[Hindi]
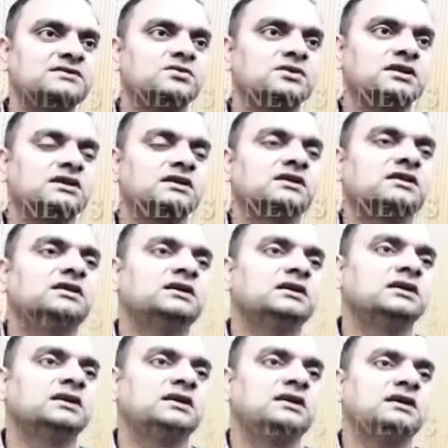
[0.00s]
होंगे
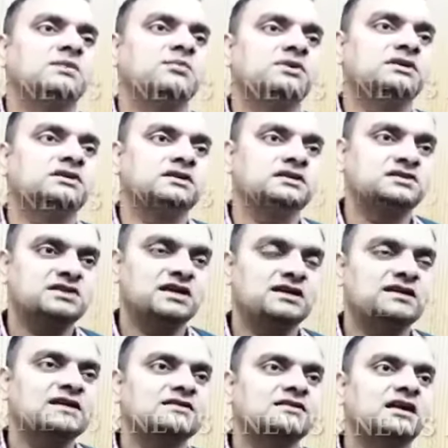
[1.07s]
यहाँ पर तीन चार
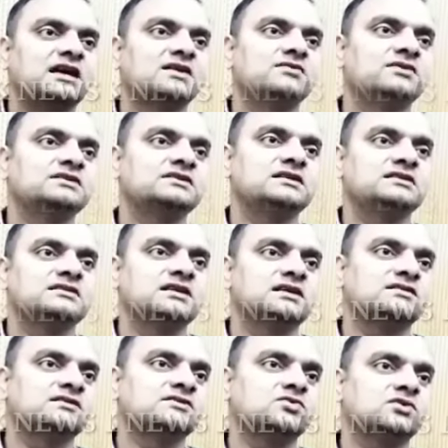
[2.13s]
नेशनल हाईवेज़ हैं जहाँ
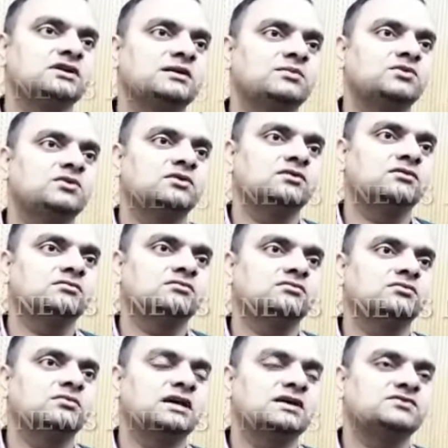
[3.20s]
जिसको कि हम लोग
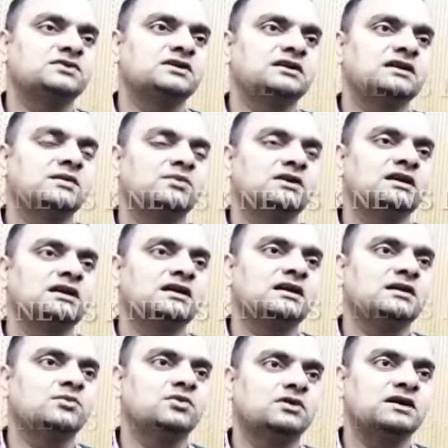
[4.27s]
मानव श्रृंखला बनाने का
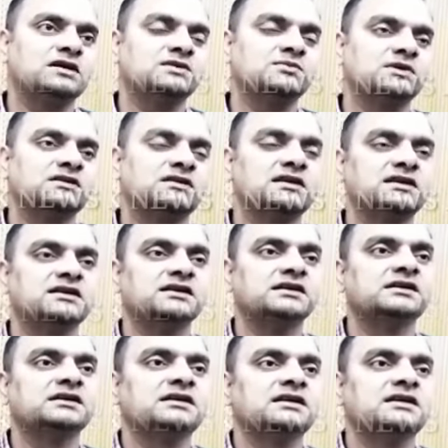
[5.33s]
हम लोग का इस बार ध्येय है
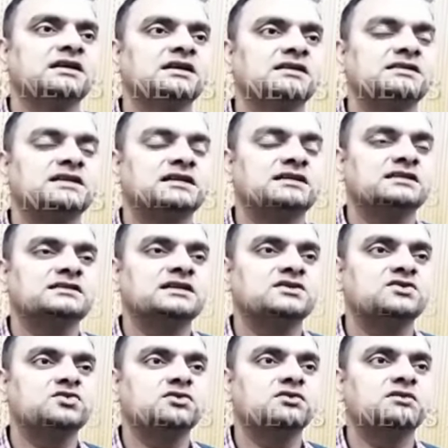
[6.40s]
साथ ही साथ
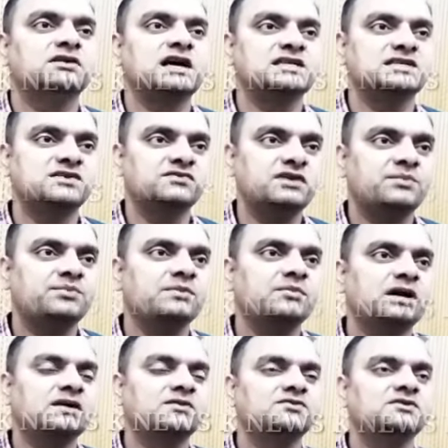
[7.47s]
जो राज्यव्यापी
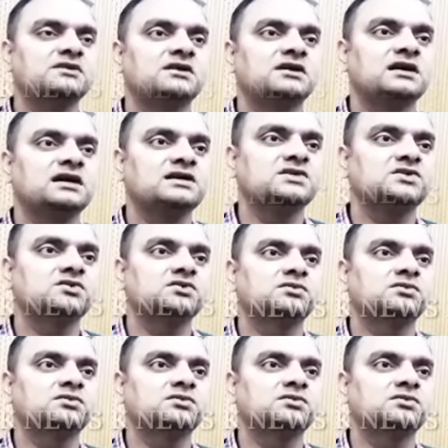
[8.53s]
मानव श्रृंखला है जो